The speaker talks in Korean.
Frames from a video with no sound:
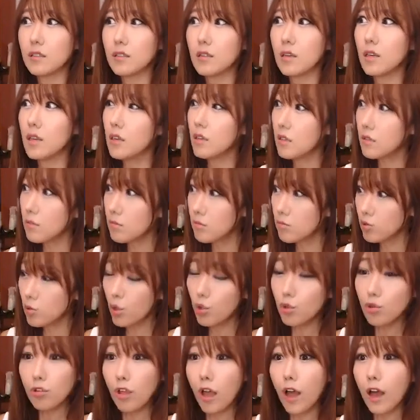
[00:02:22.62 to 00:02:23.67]
이름
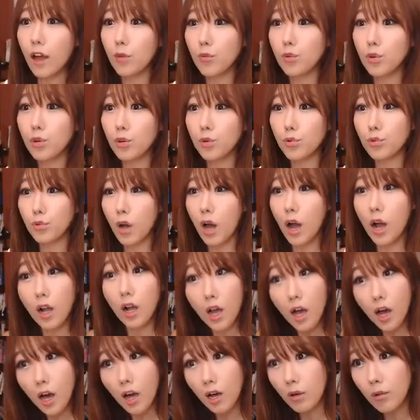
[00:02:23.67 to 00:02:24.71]
서로 다 알고 있고
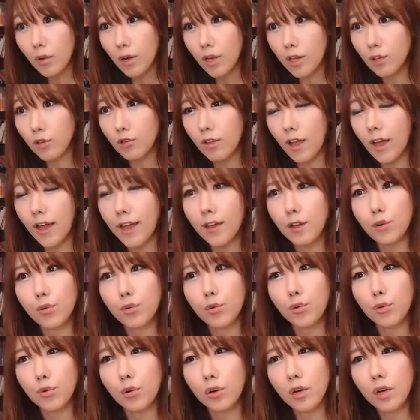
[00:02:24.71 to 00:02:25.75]
아까 하와이유 다
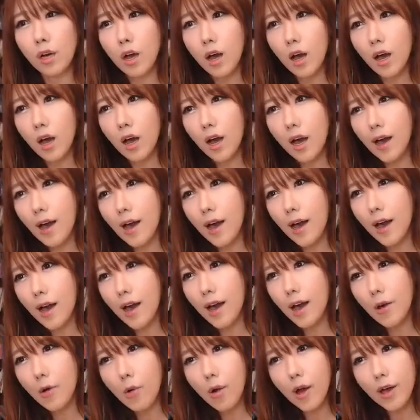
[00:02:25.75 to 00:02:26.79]
했고
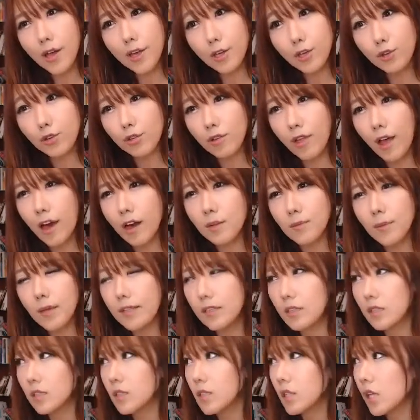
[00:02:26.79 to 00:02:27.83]
하와이유
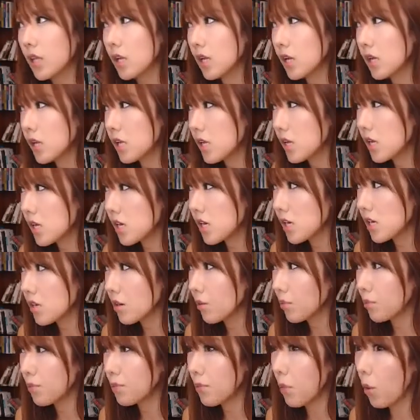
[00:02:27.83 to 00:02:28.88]
다음에는
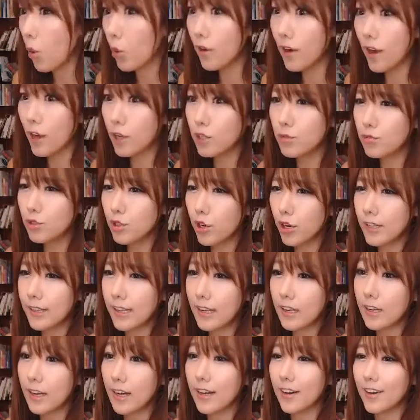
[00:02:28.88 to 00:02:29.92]
뭐라고 물어야
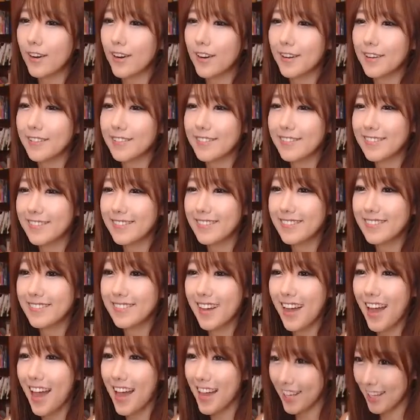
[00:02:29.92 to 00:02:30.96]
될까요?
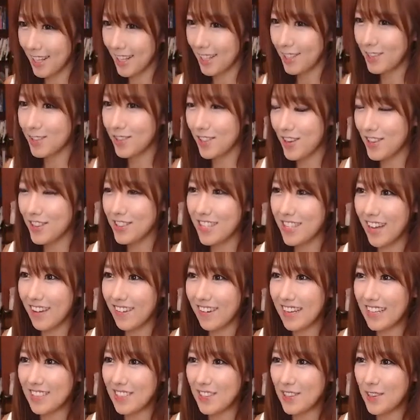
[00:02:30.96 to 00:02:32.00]
이 두려운
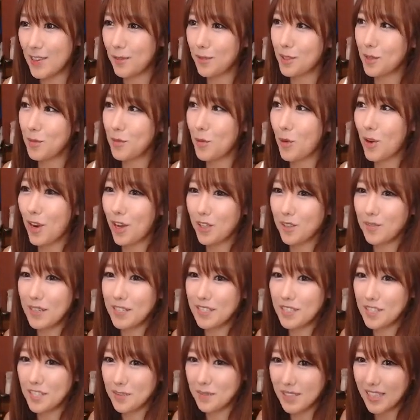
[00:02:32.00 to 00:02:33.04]
상황에서 여러분이 뭐라고
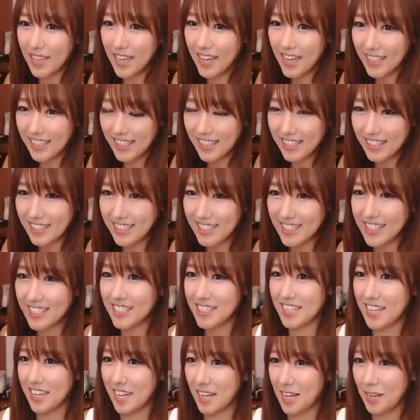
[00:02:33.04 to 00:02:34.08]
말씀을 해야
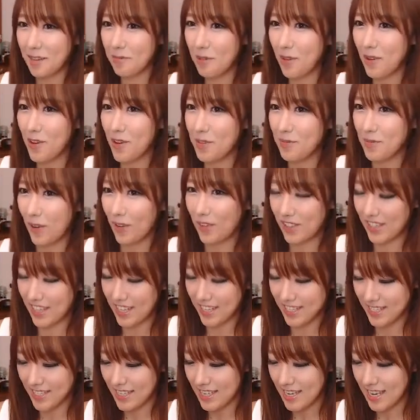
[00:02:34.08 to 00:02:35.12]
될지 제가 표현 몇
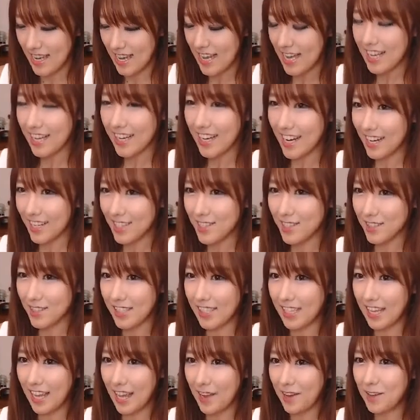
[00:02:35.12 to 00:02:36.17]
가지 가르쳐
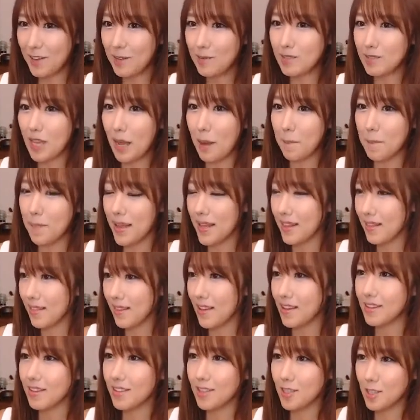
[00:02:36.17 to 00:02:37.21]
드릴게요. 자,
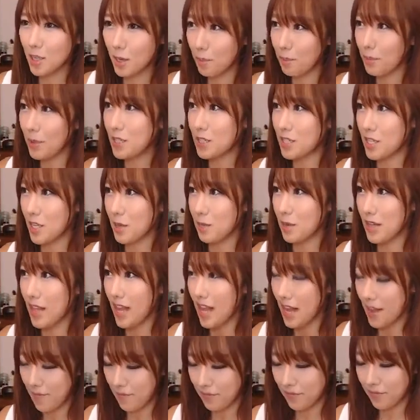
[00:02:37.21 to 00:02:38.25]
패턴 첫
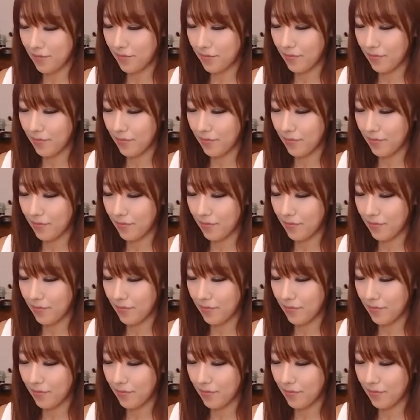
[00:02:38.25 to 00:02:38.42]
번째입니다.